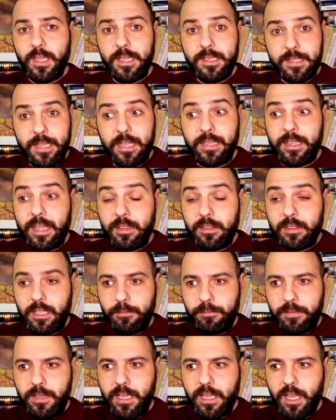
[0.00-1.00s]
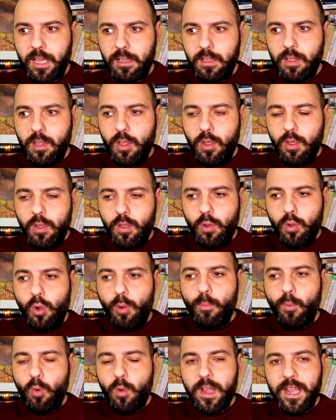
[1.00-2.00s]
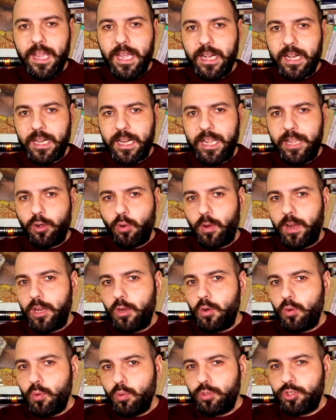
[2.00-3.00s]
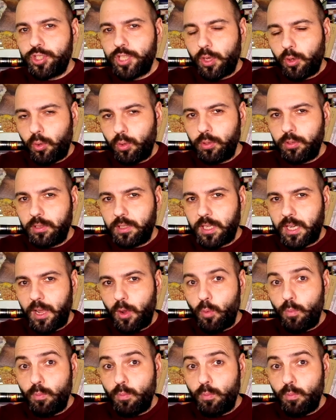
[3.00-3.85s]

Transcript: se identifica como un guerrero en lucha contra un